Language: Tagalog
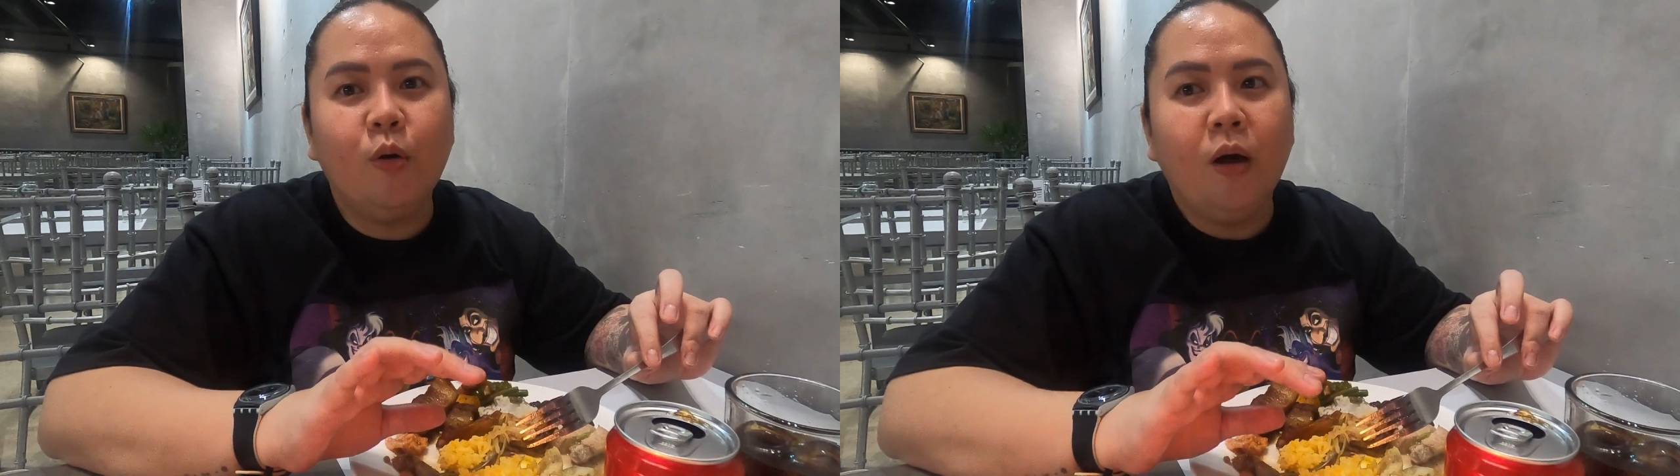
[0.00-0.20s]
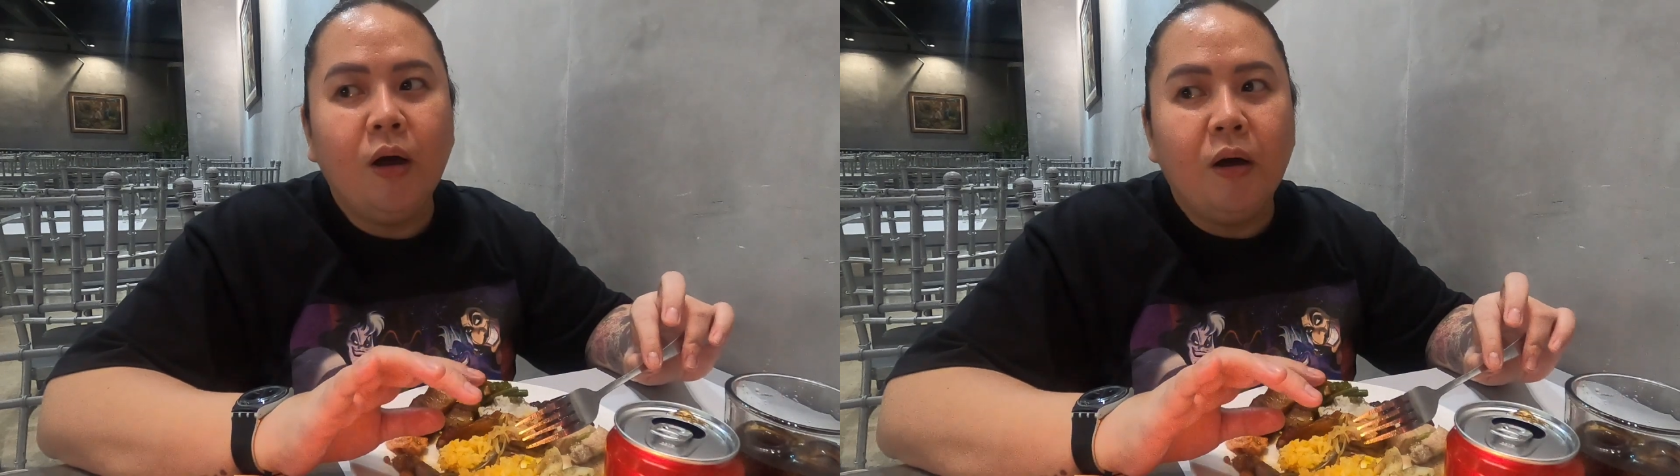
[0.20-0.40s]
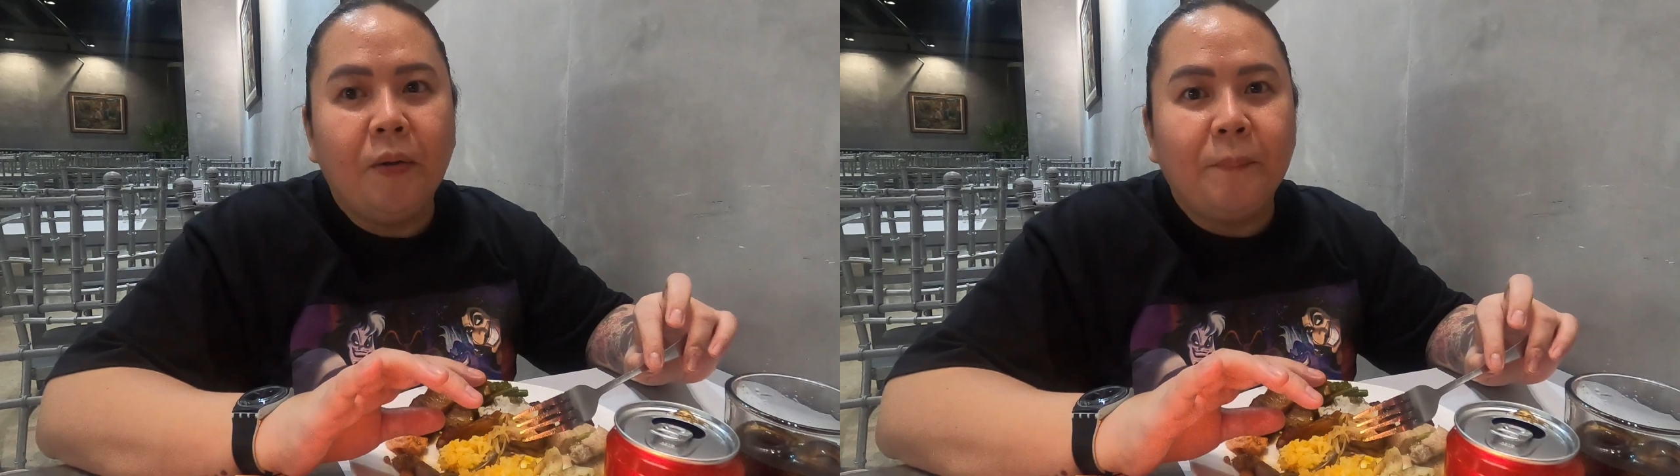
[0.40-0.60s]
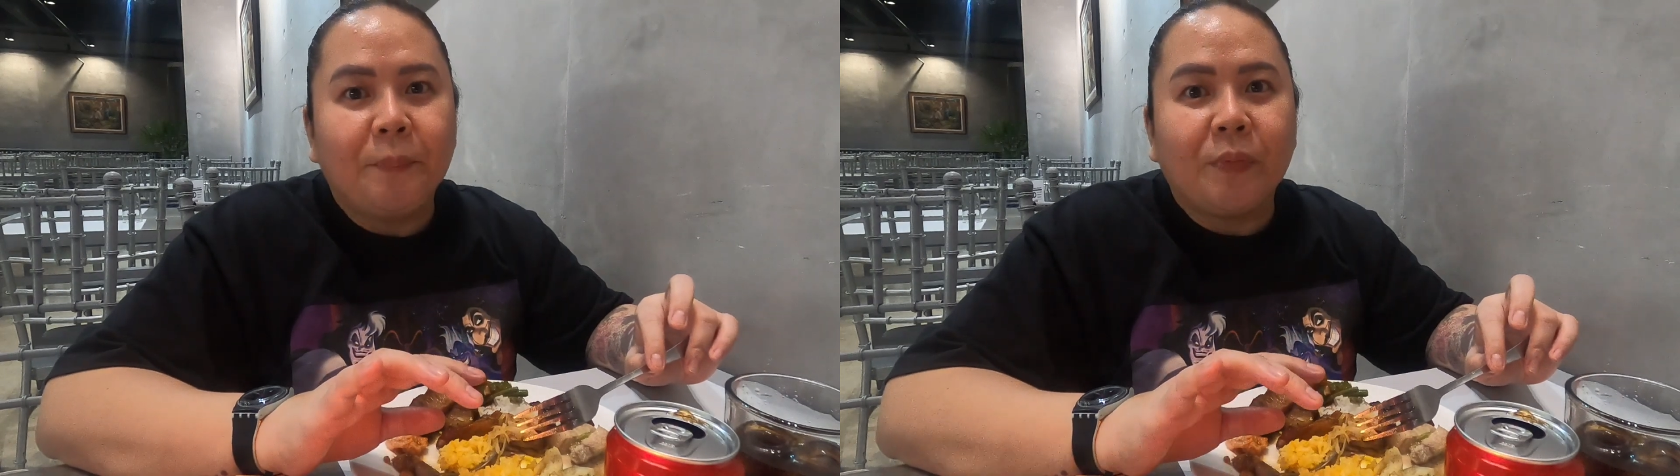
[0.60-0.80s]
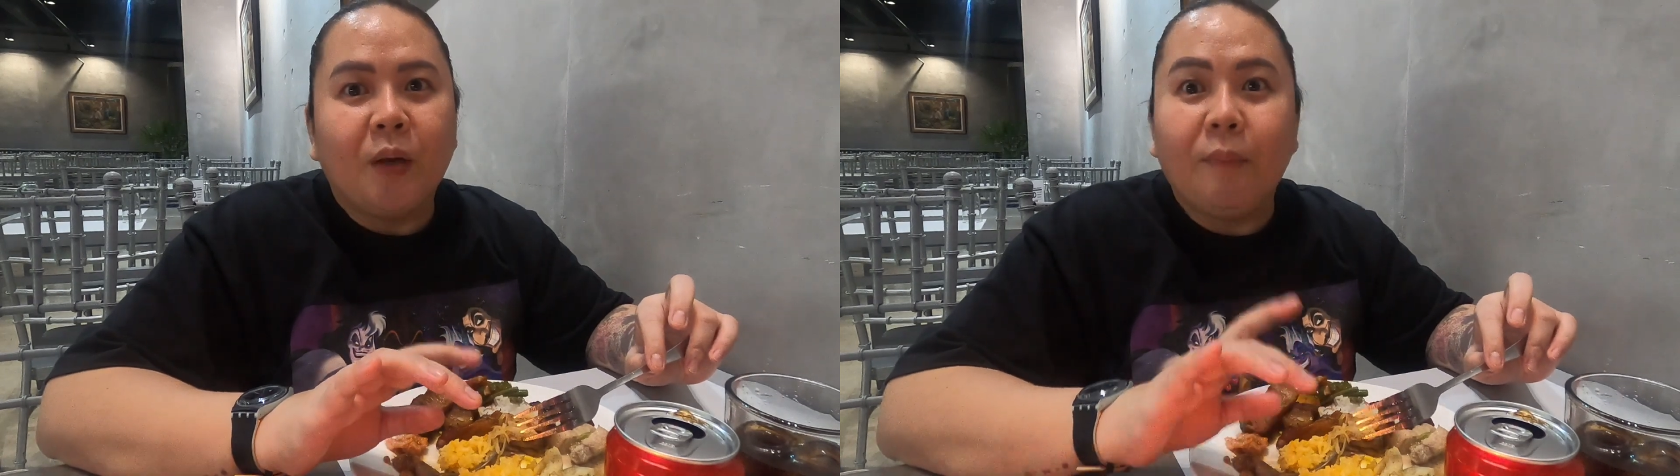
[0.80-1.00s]
Seryoso
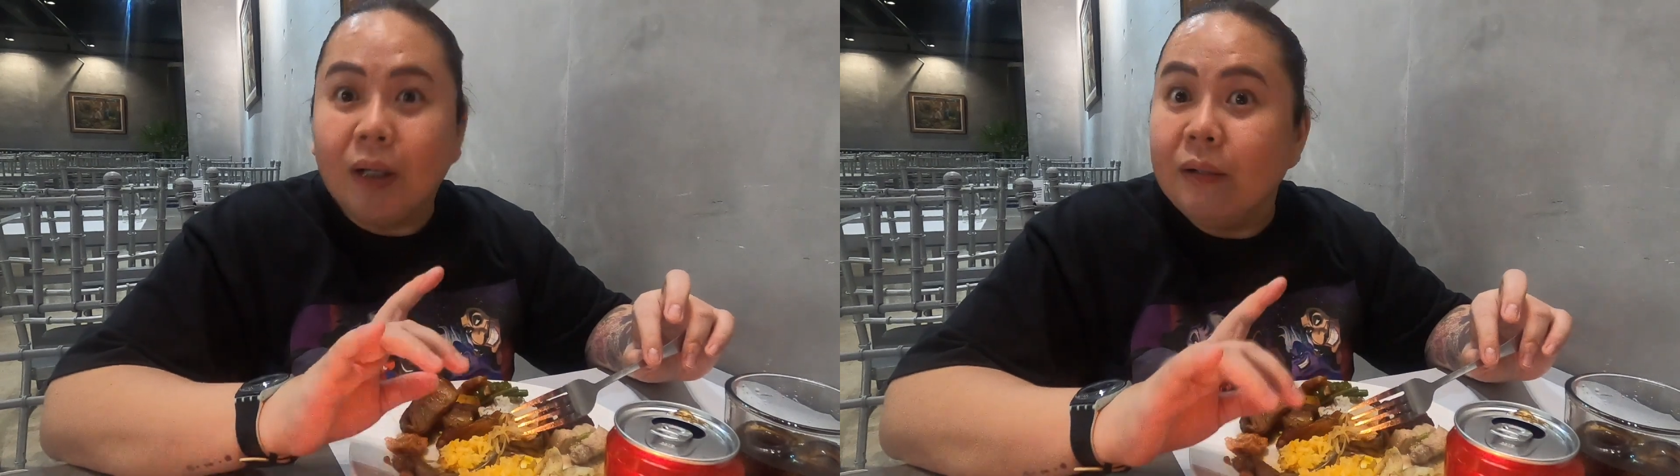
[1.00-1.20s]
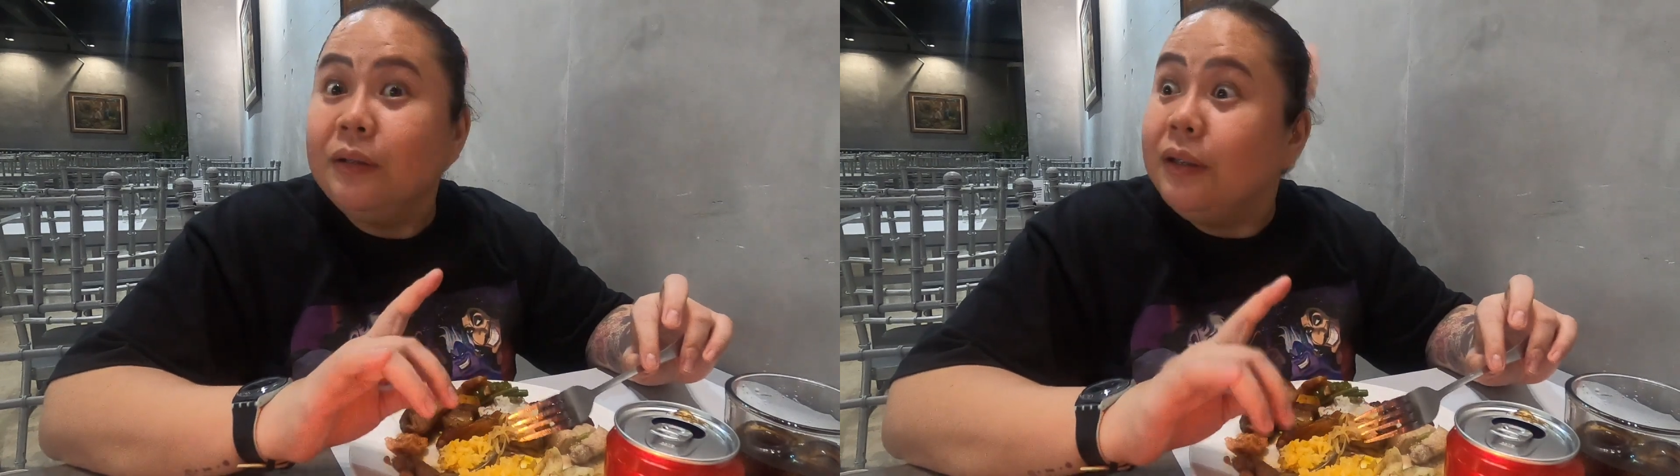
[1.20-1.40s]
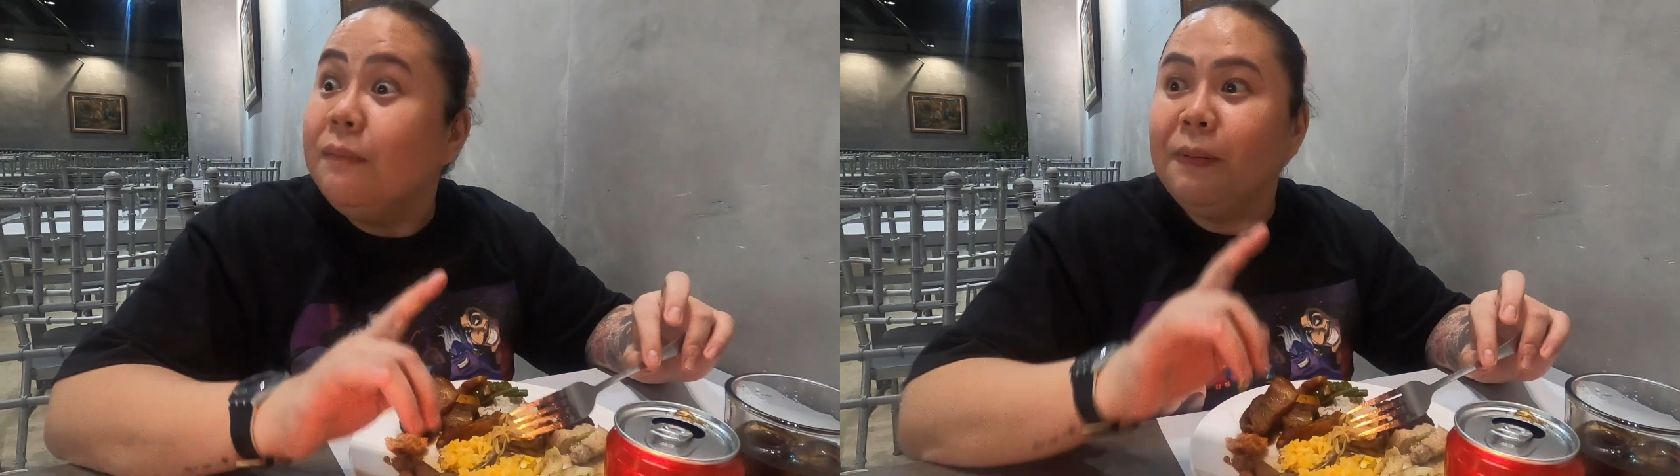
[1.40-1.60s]
nga. Parang hindi